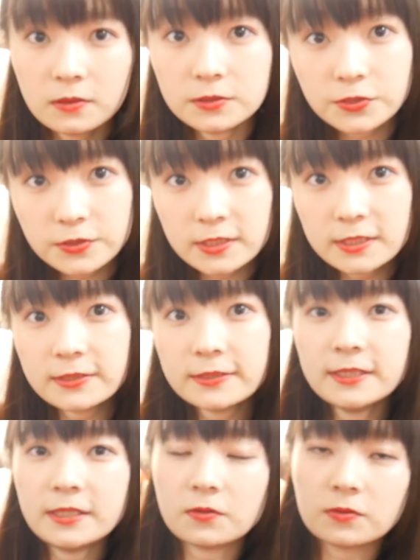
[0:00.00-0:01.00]
そして
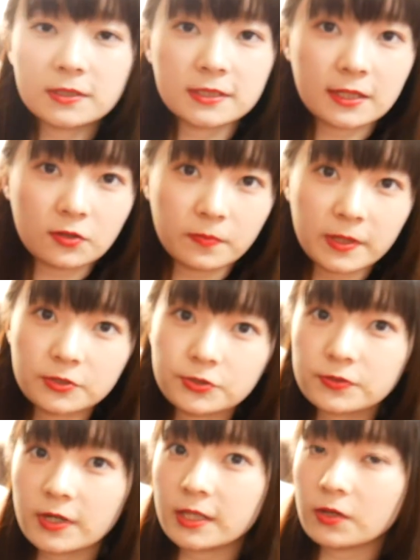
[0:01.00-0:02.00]
次にこちらの
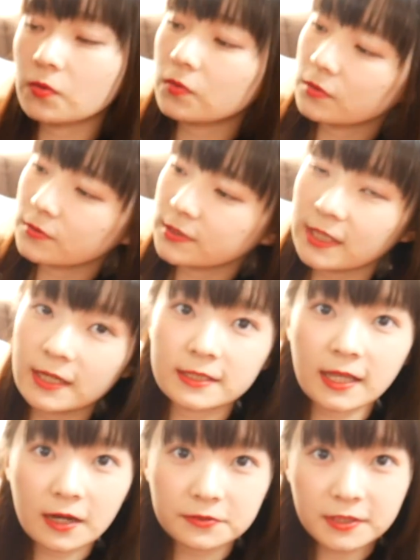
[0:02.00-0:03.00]
ベルシュカで購入してき
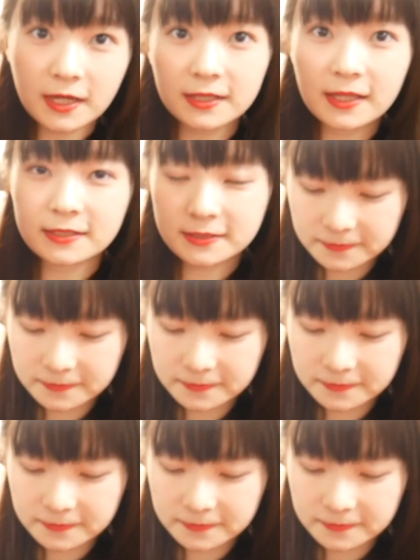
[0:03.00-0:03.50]
たアウターです